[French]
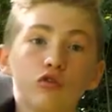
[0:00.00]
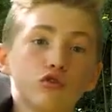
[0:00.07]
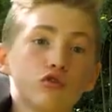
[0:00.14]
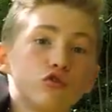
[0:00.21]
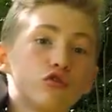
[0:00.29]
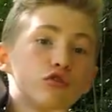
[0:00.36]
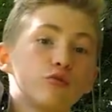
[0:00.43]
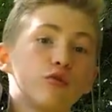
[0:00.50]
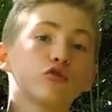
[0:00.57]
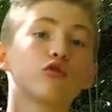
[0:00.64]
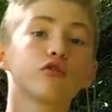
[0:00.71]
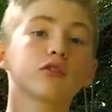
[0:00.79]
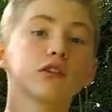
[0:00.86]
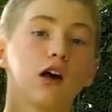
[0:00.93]
donc du coup, je vous
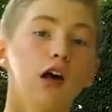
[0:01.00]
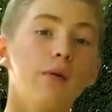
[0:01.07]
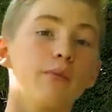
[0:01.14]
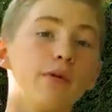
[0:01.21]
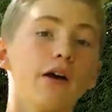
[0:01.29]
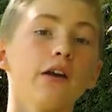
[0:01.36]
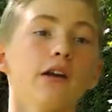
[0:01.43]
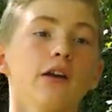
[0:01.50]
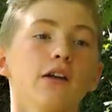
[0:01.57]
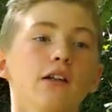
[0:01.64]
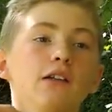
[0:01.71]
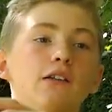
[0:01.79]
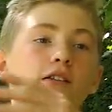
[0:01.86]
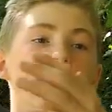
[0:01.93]
montre ça à part.
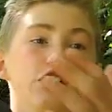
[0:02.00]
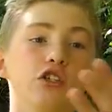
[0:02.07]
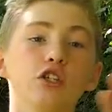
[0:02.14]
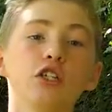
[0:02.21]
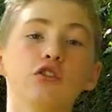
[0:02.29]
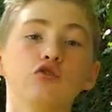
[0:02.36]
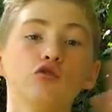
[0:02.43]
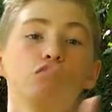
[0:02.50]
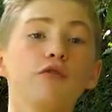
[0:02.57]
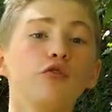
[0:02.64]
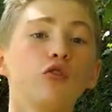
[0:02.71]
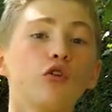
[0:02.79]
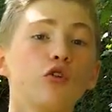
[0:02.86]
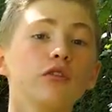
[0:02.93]
Il s'agit du
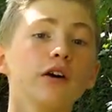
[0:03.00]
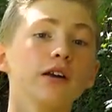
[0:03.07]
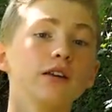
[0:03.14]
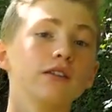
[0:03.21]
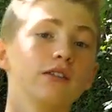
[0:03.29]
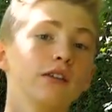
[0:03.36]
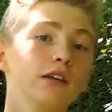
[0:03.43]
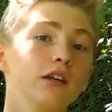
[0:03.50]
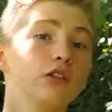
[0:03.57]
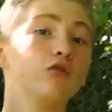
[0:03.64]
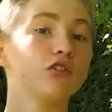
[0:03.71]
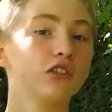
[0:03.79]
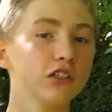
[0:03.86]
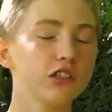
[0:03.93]
nouveau Ronin SC
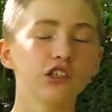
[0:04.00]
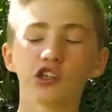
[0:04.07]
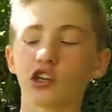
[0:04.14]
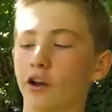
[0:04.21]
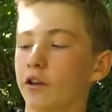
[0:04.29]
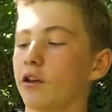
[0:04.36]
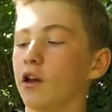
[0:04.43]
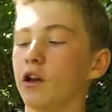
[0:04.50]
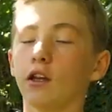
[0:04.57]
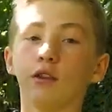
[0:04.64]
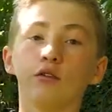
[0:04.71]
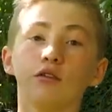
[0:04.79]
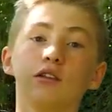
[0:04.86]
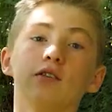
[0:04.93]
de chez DJI.
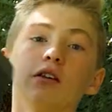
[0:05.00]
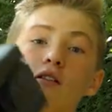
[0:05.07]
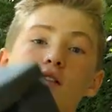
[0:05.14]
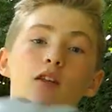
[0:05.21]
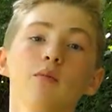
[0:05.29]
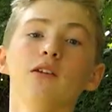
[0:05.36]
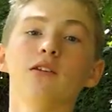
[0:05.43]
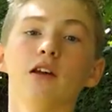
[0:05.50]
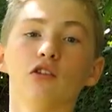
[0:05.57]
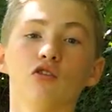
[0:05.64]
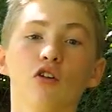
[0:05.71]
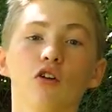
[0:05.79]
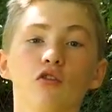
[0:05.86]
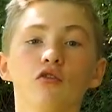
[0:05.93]
Donc, c'est un
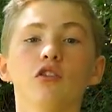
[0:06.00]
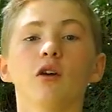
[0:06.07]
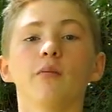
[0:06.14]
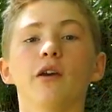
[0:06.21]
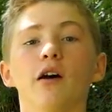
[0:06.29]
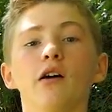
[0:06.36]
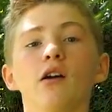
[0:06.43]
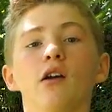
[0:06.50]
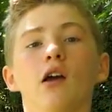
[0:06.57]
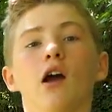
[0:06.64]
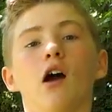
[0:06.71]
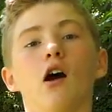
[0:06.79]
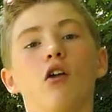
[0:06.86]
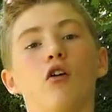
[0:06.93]
stabilisateur de caméra.
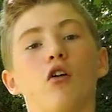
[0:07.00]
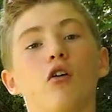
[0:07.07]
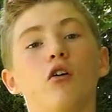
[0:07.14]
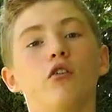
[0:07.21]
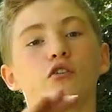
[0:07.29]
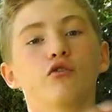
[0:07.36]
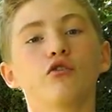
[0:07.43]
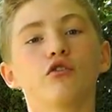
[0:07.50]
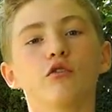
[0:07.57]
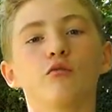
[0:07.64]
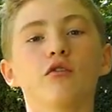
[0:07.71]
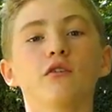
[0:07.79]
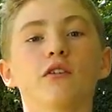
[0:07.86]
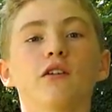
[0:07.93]
Alors, euh,
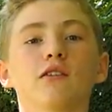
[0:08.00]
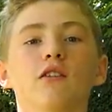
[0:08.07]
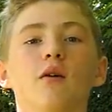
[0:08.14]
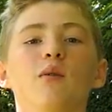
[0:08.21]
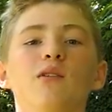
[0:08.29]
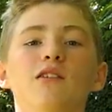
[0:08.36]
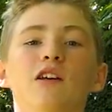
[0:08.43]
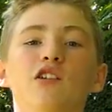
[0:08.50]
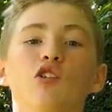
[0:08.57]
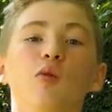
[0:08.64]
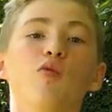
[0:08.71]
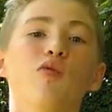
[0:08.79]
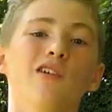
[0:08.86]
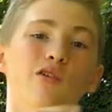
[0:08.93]
justement, c'est un
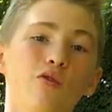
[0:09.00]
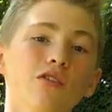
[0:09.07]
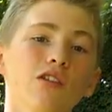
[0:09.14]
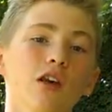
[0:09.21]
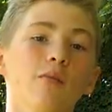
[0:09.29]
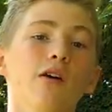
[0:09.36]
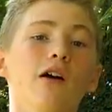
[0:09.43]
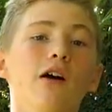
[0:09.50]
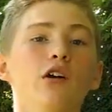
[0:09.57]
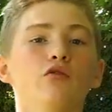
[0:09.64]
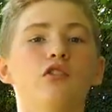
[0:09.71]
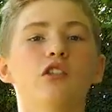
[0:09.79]
stabilisateur pour les grosses caméras de